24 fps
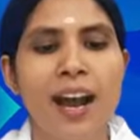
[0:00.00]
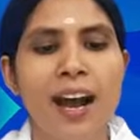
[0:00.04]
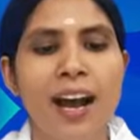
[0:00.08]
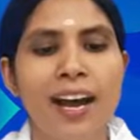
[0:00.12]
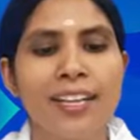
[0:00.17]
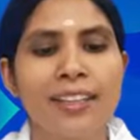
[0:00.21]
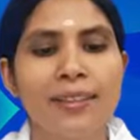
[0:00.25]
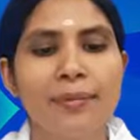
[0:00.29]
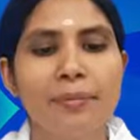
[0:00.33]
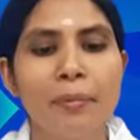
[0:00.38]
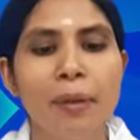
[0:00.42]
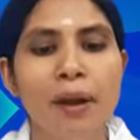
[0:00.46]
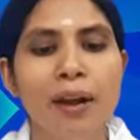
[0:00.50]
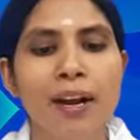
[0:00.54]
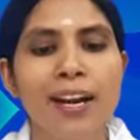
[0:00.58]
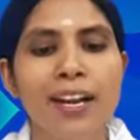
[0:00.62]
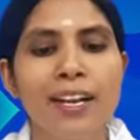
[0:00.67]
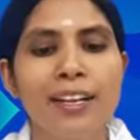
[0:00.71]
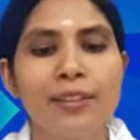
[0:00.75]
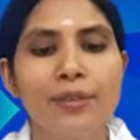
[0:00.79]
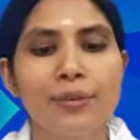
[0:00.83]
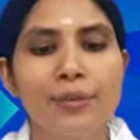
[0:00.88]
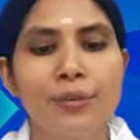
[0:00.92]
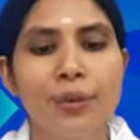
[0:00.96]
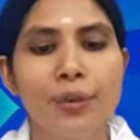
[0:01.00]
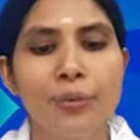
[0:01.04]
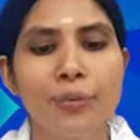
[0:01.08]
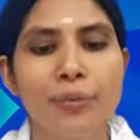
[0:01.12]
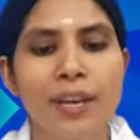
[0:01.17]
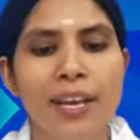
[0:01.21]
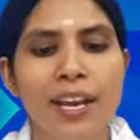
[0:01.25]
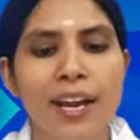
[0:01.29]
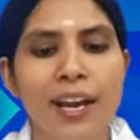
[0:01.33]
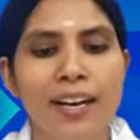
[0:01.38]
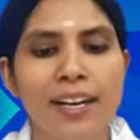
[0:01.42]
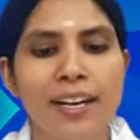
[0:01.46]
ஆத்மாக்களை
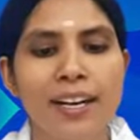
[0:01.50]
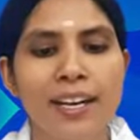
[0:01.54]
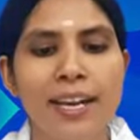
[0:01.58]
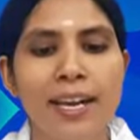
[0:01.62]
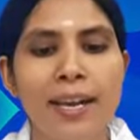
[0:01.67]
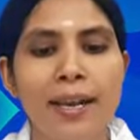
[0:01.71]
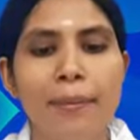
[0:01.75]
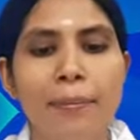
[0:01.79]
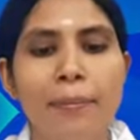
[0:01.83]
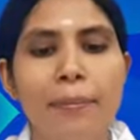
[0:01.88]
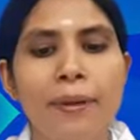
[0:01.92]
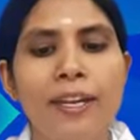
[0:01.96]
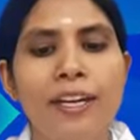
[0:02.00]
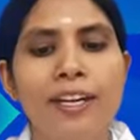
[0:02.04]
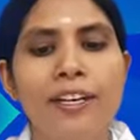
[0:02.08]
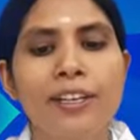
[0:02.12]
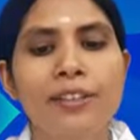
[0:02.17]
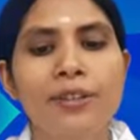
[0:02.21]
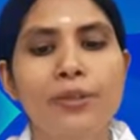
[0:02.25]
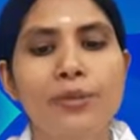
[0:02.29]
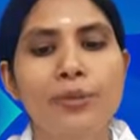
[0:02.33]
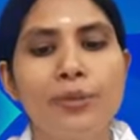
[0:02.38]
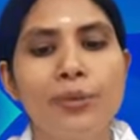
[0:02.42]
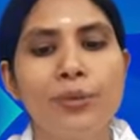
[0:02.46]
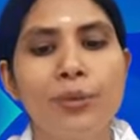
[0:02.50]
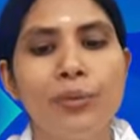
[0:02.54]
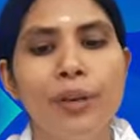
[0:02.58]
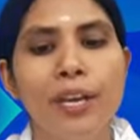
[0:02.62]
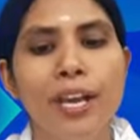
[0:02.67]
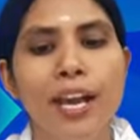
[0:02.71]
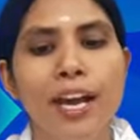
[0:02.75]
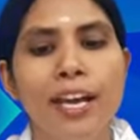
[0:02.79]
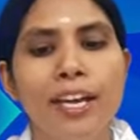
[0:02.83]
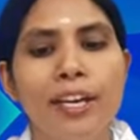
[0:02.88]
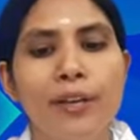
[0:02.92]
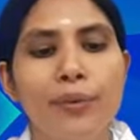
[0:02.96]
தூய்மையாக்கி பிறகு
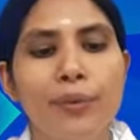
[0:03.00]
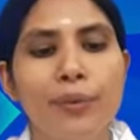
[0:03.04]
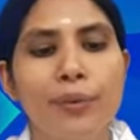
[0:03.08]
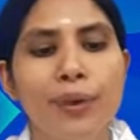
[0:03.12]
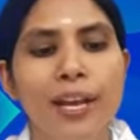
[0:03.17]
தூய்மையான